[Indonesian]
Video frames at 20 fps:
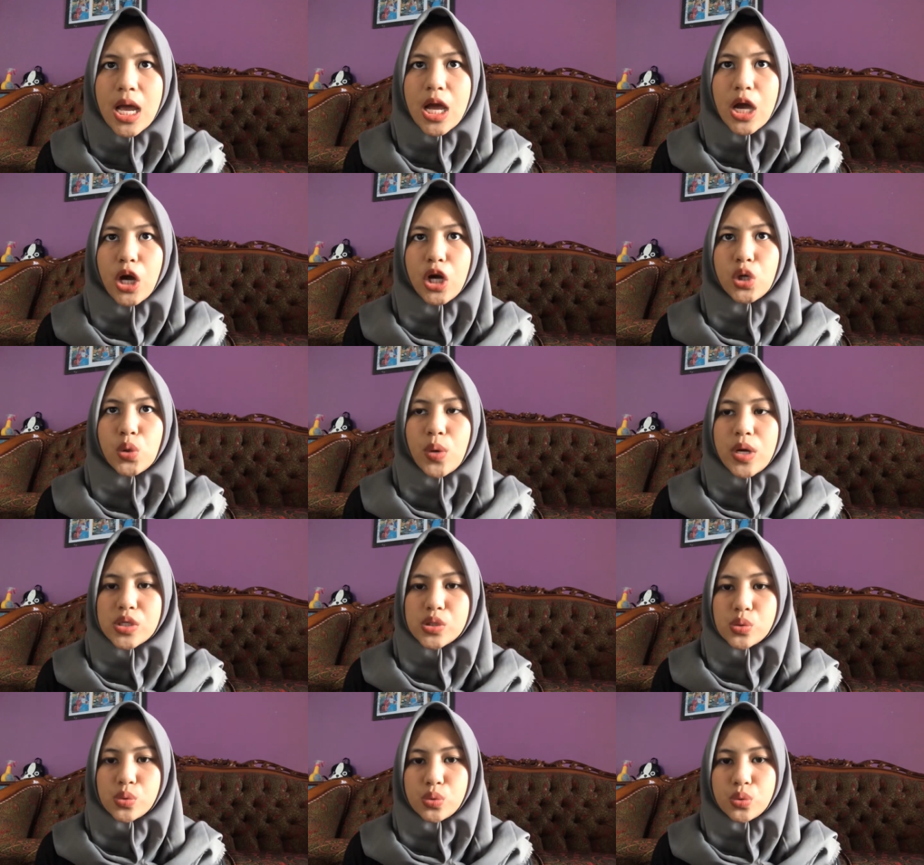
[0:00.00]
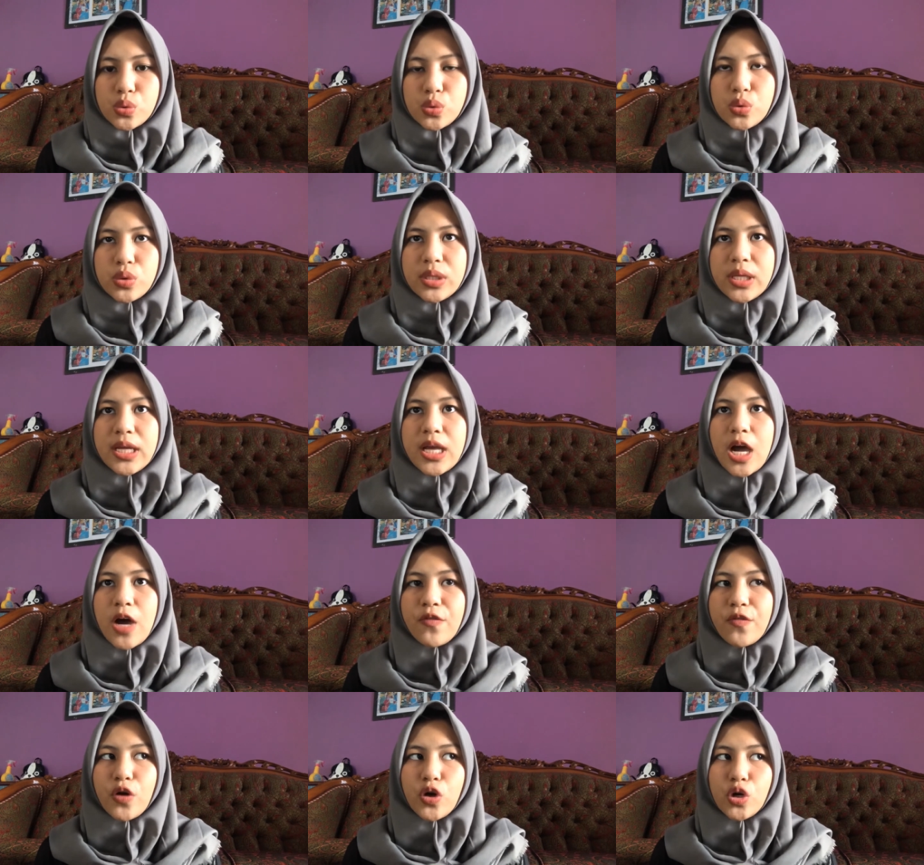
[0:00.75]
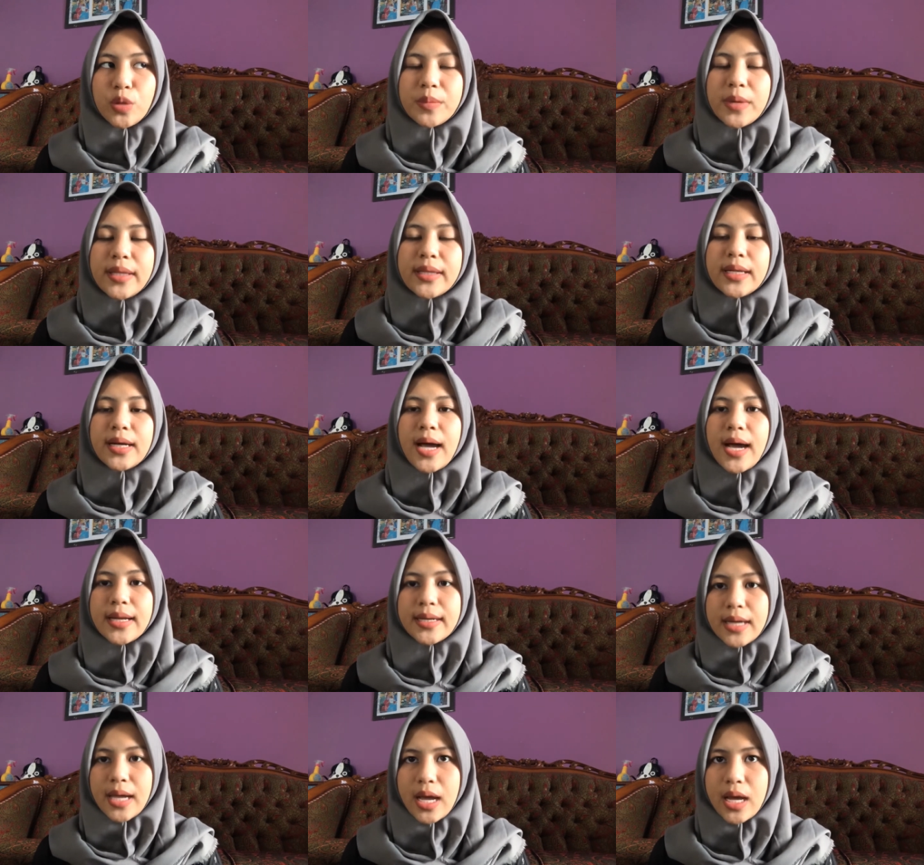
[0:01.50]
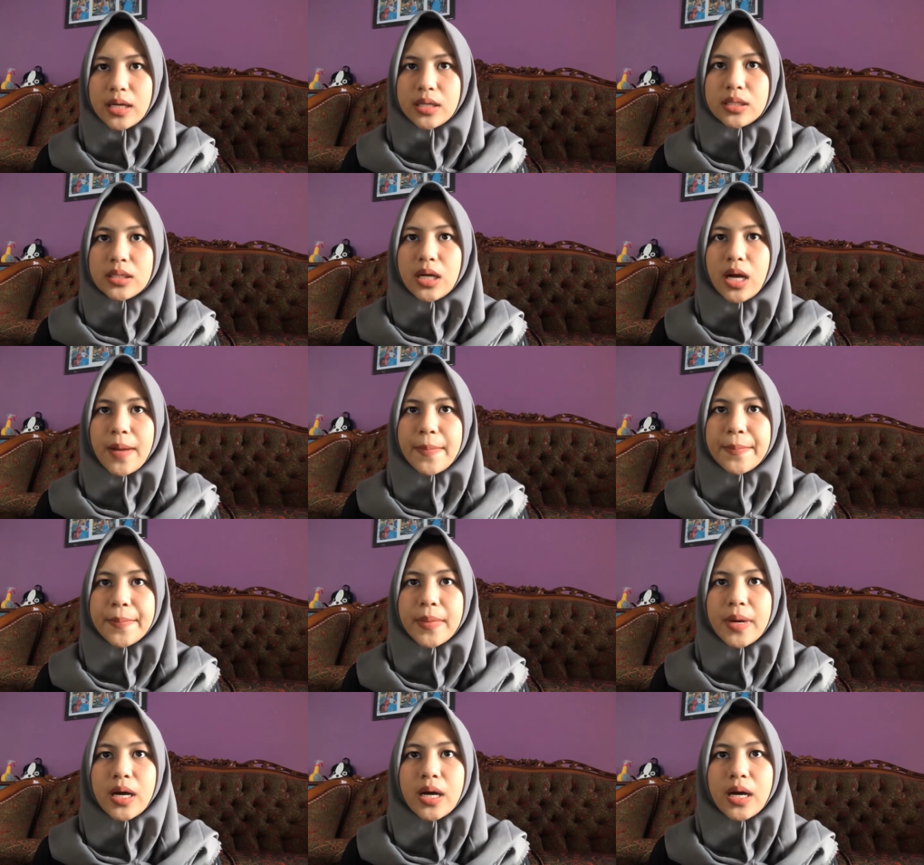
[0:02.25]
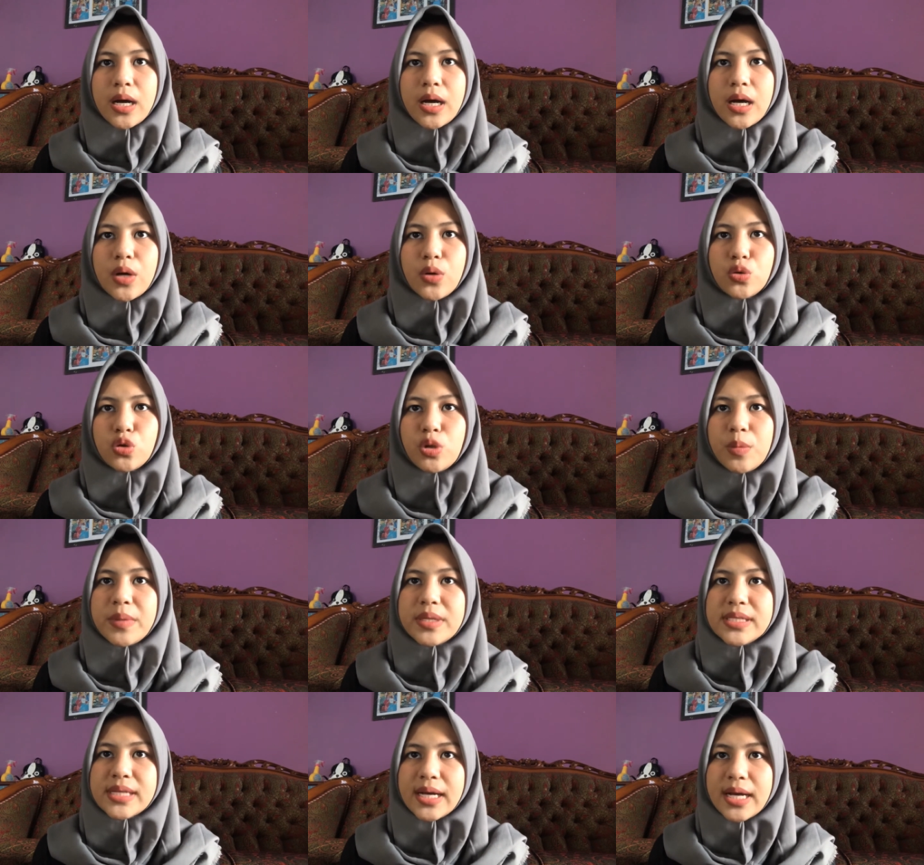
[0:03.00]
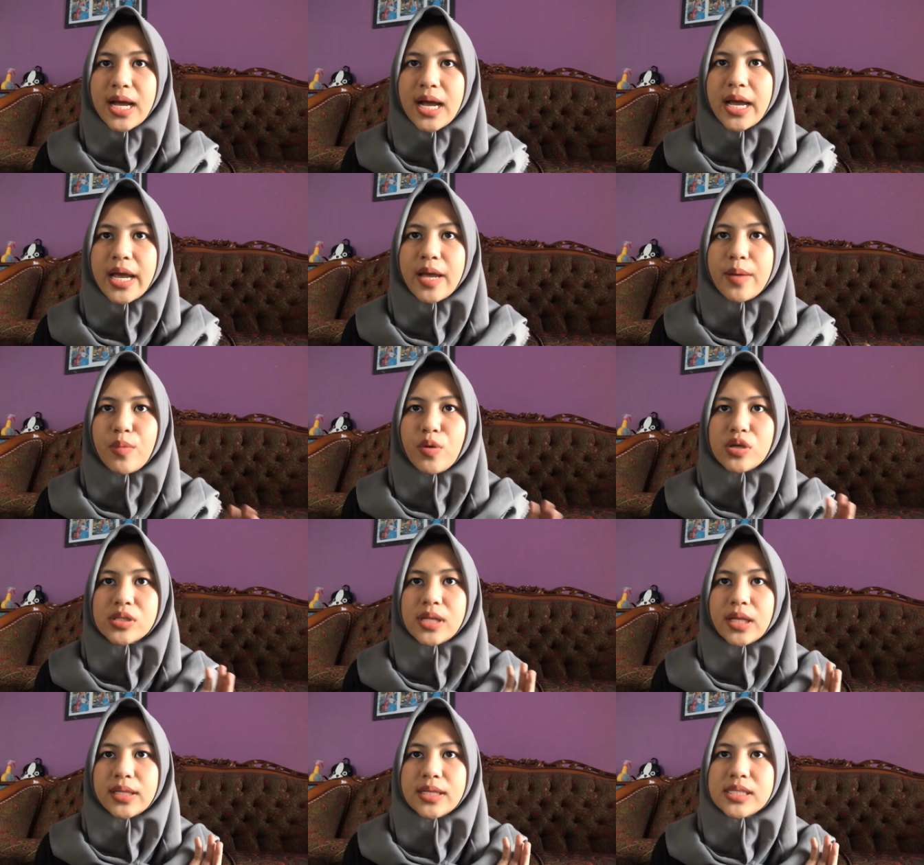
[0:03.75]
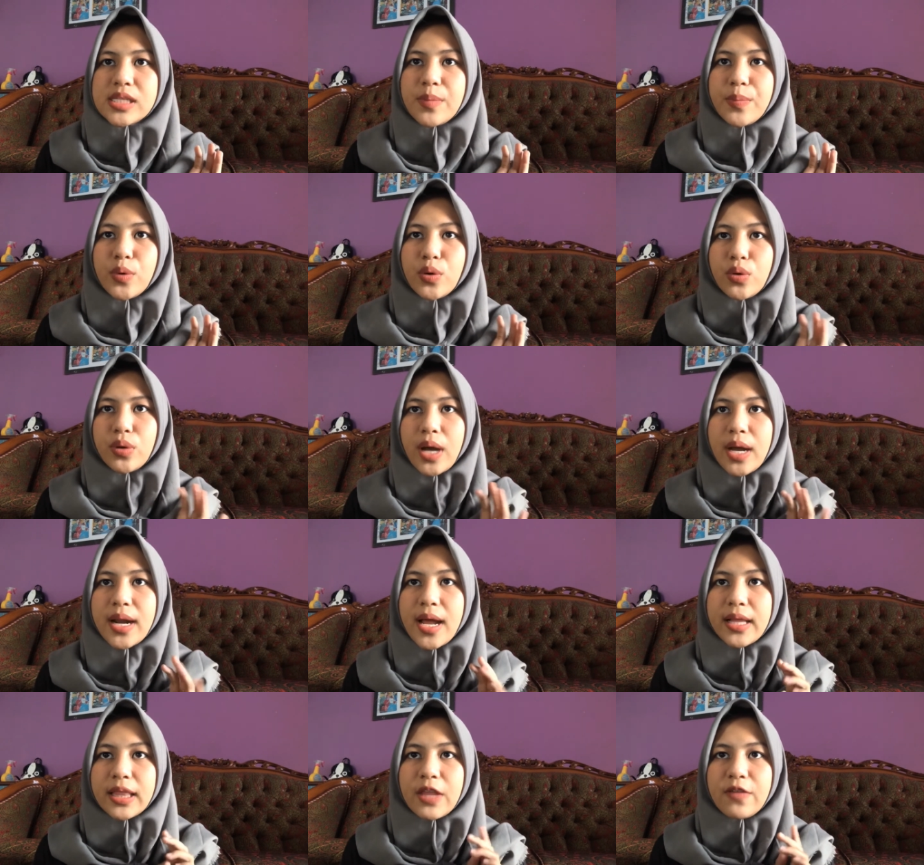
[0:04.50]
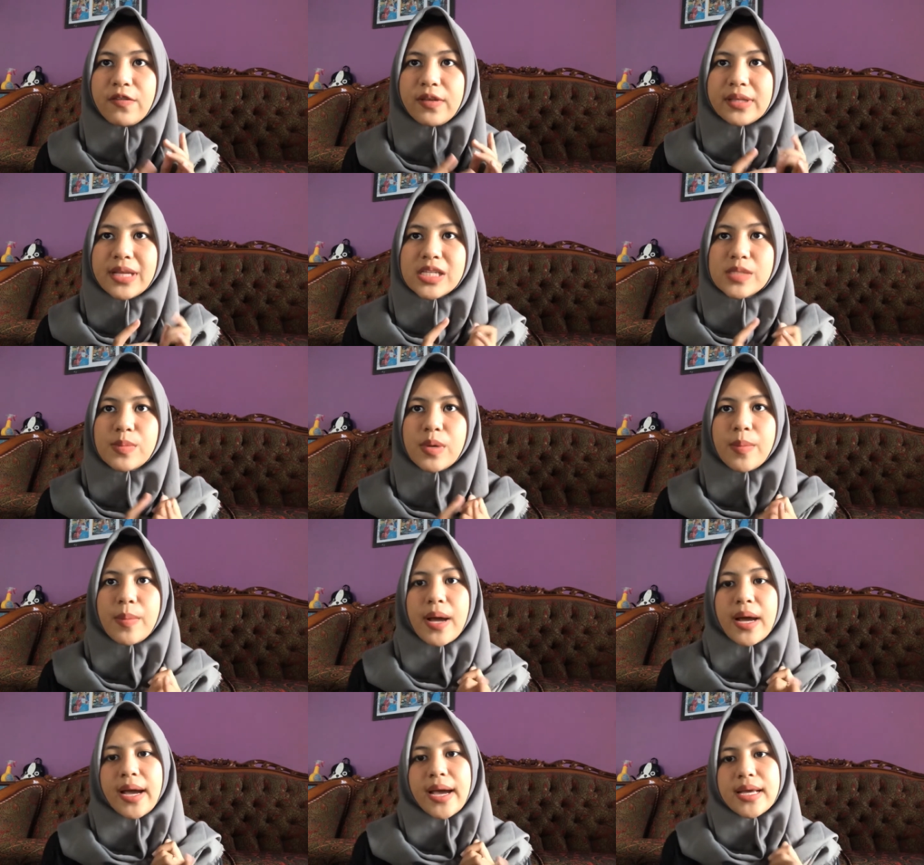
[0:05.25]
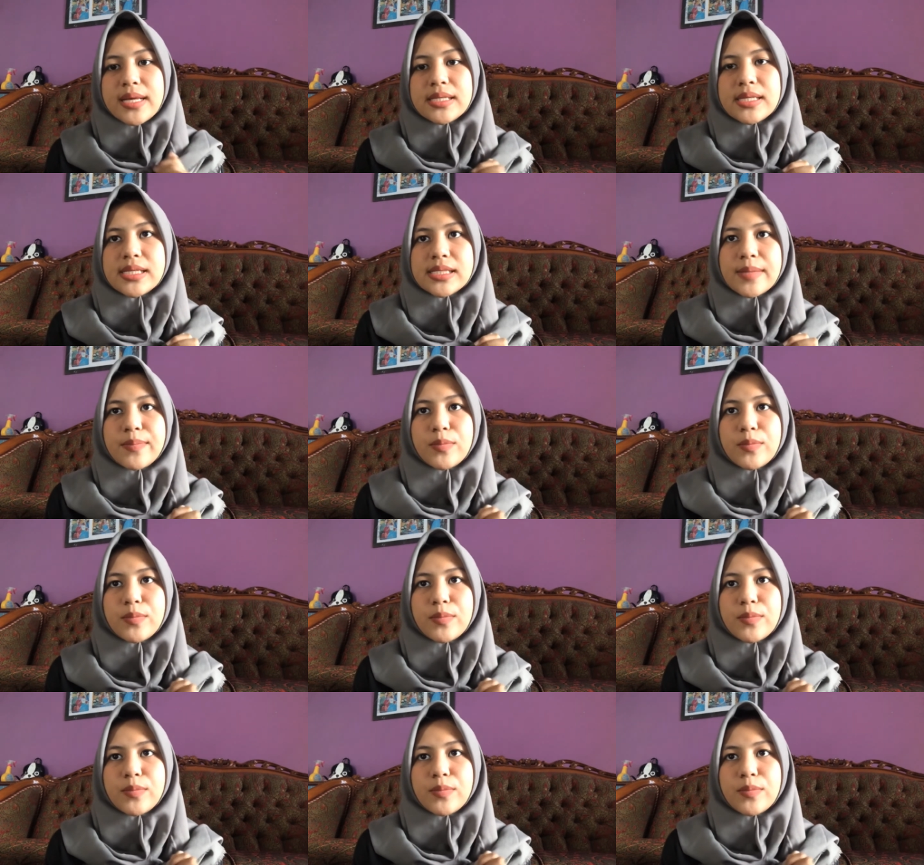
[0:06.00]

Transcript: kedua suhu, tiga volume dan tekanan ke, uh, eh, untuk menjaga homeostatis diperlukan aktivitas berbagai sistem